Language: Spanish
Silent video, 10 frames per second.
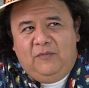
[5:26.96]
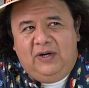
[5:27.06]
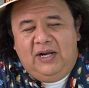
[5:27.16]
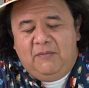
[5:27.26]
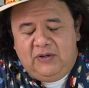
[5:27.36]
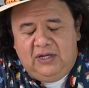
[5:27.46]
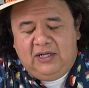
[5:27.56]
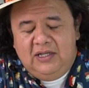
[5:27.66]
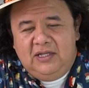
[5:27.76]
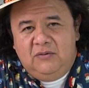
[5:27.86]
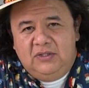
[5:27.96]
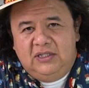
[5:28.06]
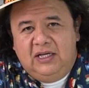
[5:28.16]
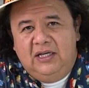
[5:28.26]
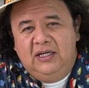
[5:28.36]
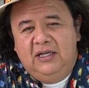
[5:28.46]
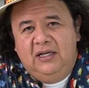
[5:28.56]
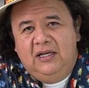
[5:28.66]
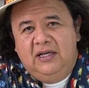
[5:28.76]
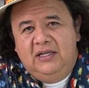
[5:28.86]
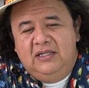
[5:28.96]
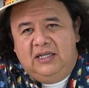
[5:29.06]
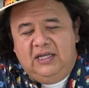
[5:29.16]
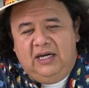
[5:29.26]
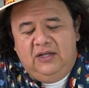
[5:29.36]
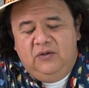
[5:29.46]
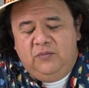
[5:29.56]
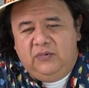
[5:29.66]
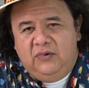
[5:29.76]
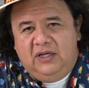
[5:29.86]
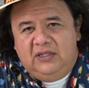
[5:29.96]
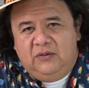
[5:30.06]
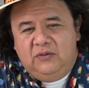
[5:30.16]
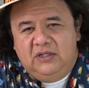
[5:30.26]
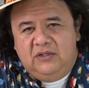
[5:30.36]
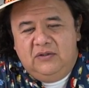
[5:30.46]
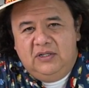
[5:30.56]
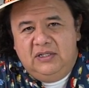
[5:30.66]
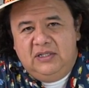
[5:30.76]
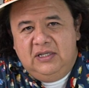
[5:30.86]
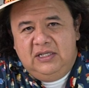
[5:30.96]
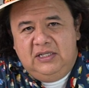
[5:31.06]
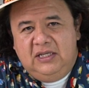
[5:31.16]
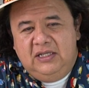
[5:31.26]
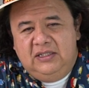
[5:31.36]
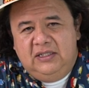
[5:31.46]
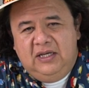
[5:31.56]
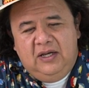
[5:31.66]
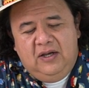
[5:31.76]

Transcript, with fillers: la mayoría de la gente lo está señalando por las acusaciones estas